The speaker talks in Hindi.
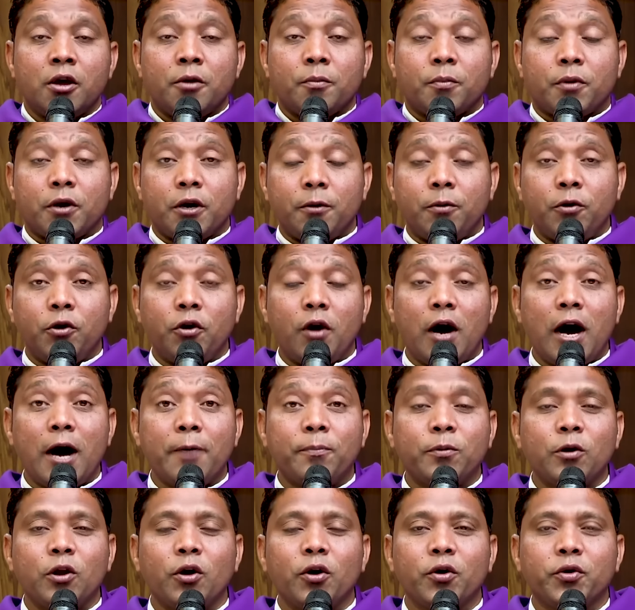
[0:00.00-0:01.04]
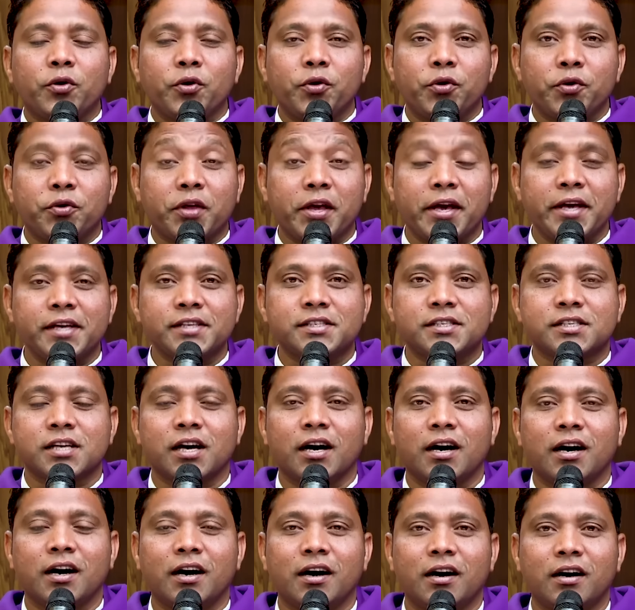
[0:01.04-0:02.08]
प्रभु आप लोगों के
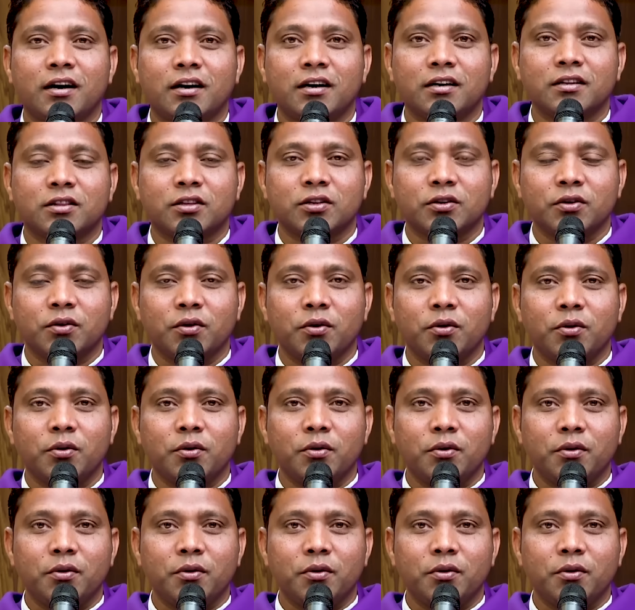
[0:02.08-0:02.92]
साथ हो